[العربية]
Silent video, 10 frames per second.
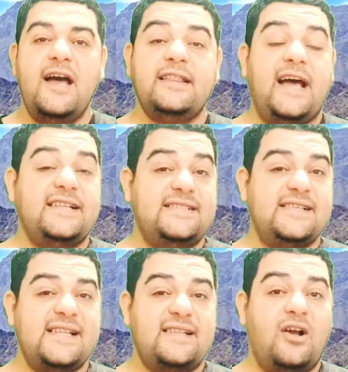
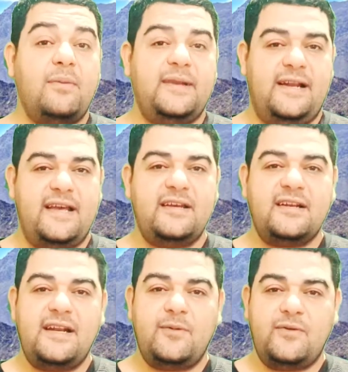تأسست قبل الهجرة
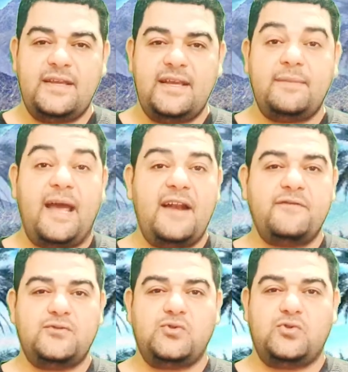النبوية ب
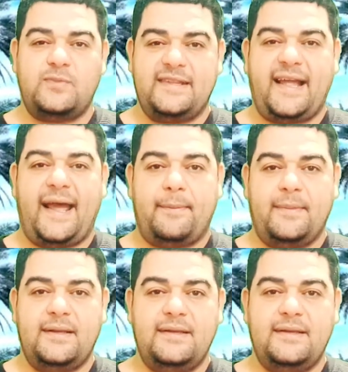1600 عام